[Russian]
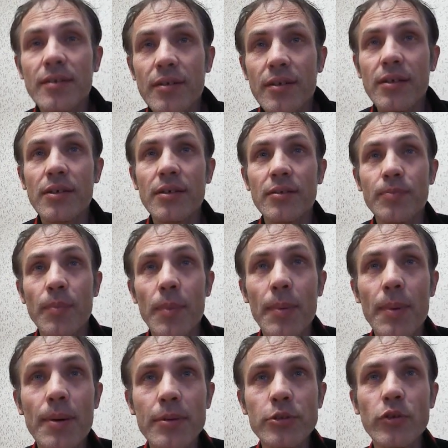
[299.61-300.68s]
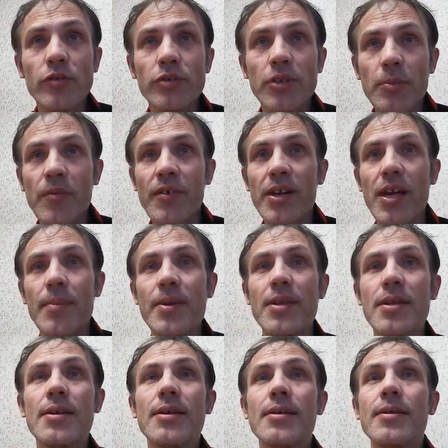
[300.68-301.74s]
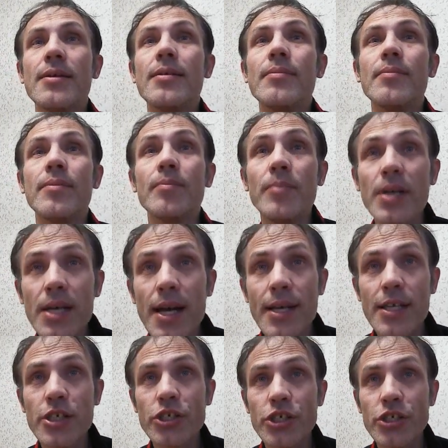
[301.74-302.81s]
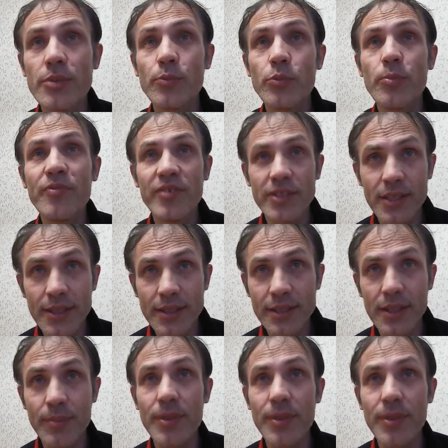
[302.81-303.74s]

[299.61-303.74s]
Э, по московскому времени. Мы, конечно же, будем вести стрим.